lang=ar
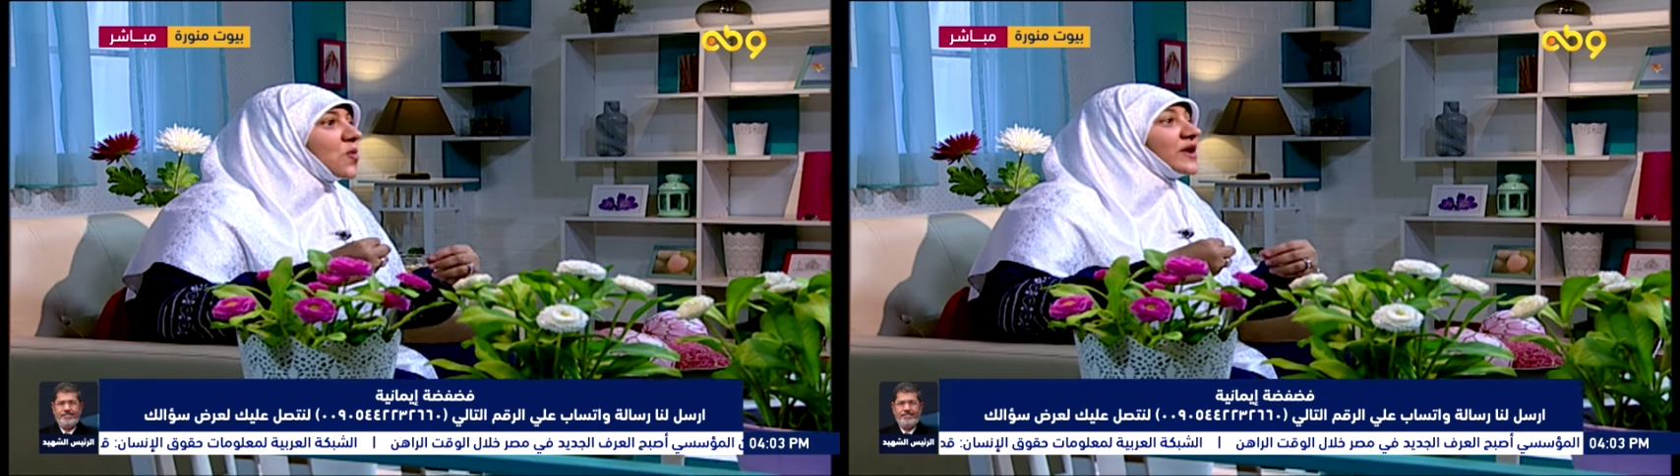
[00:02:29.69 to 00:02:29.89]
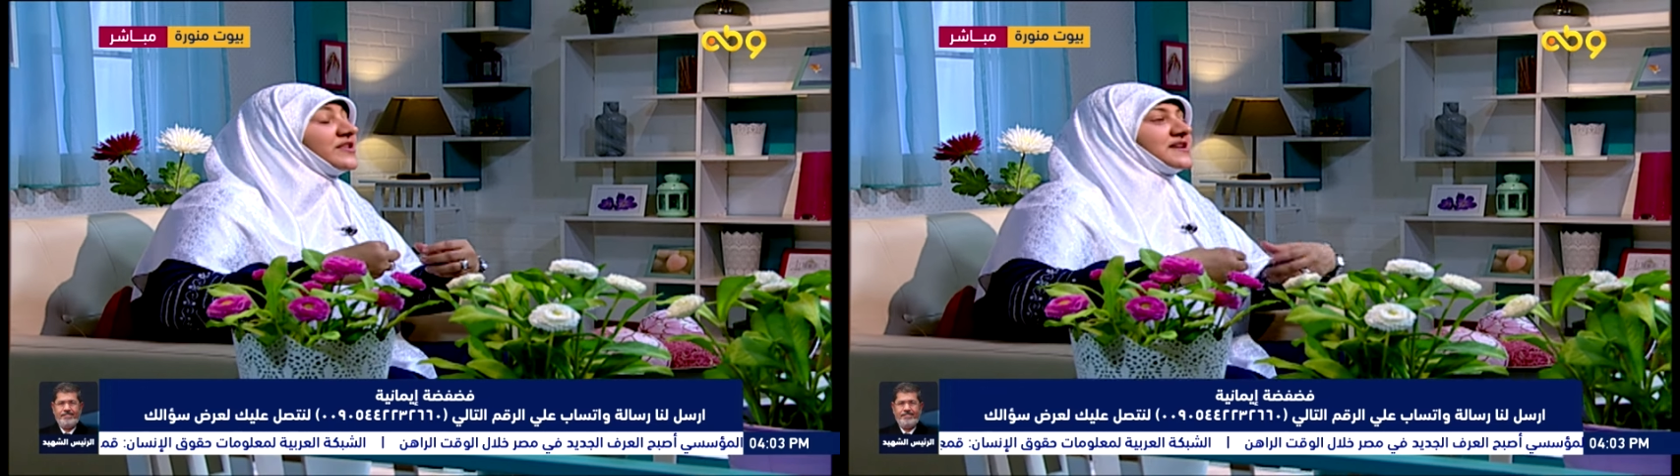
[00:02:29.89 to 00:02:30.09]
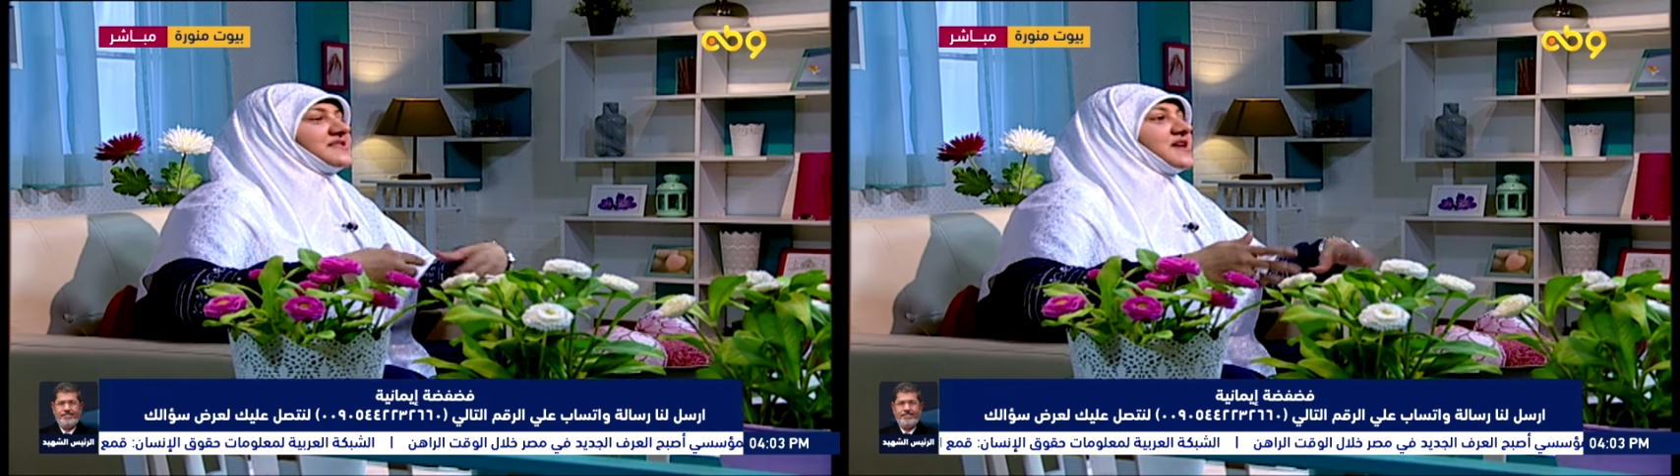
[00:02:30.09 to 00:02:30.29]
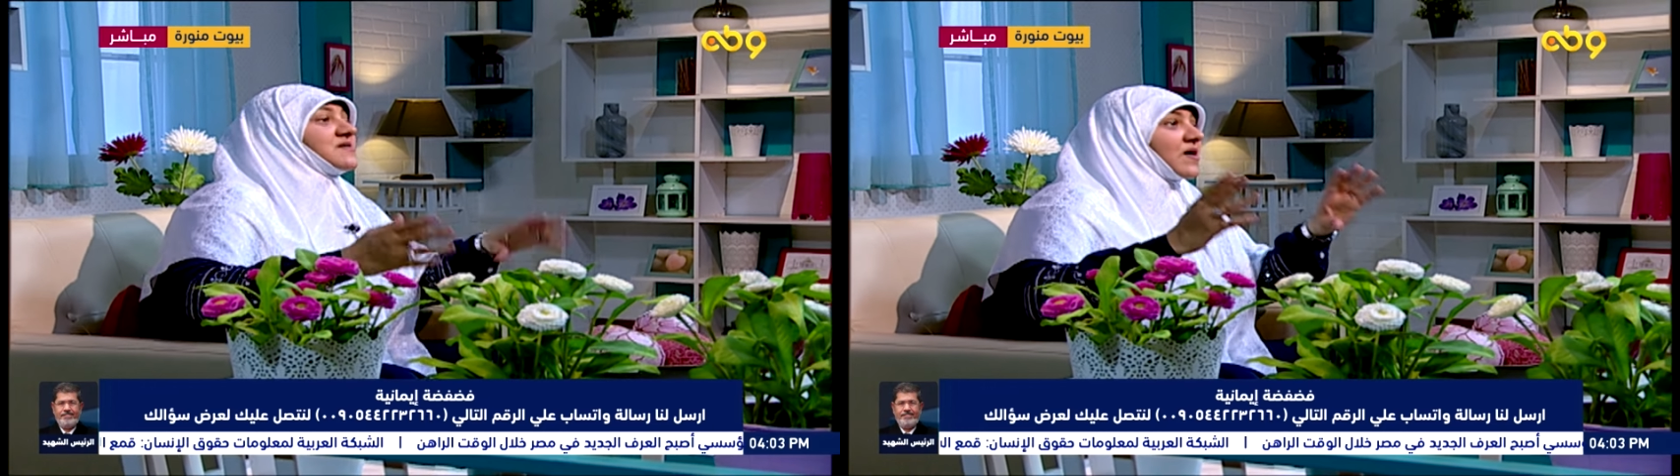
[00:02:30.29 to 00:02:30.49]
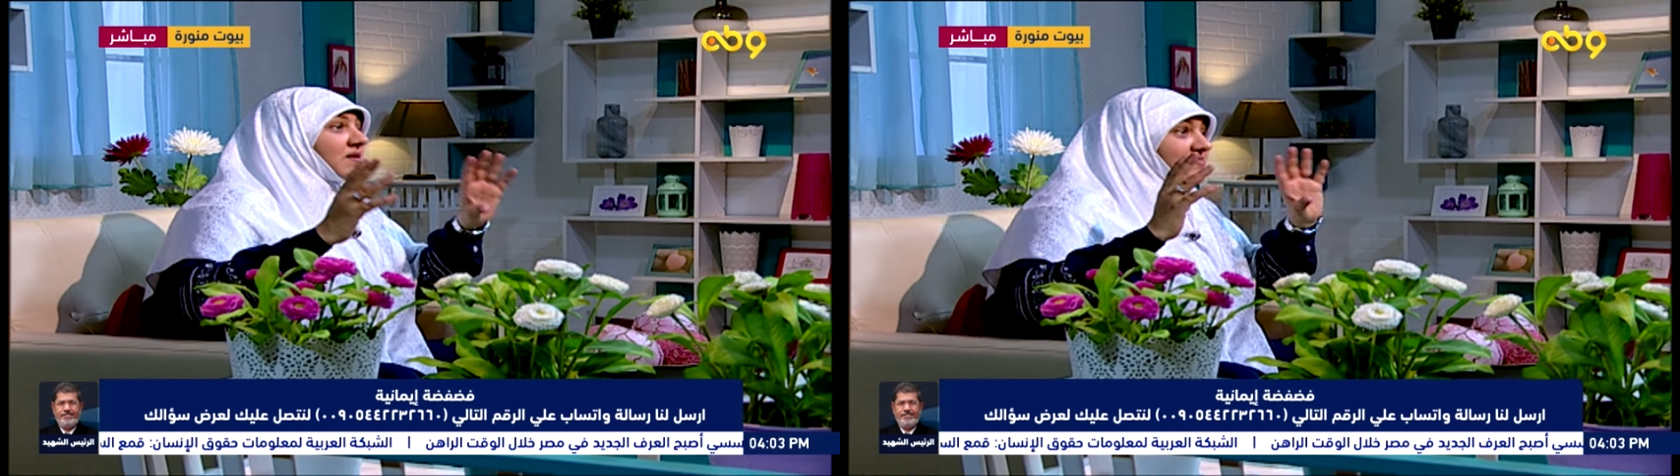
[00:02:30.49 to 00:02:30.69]
وضع تاني
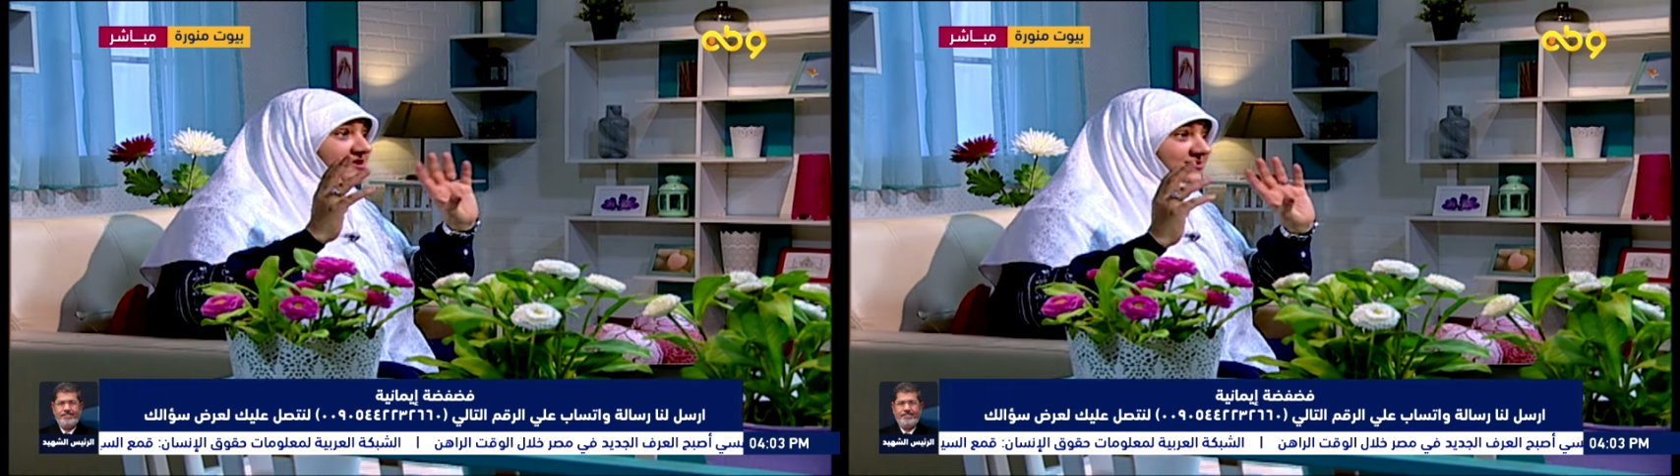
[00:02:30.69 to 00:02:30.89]
مع ربنا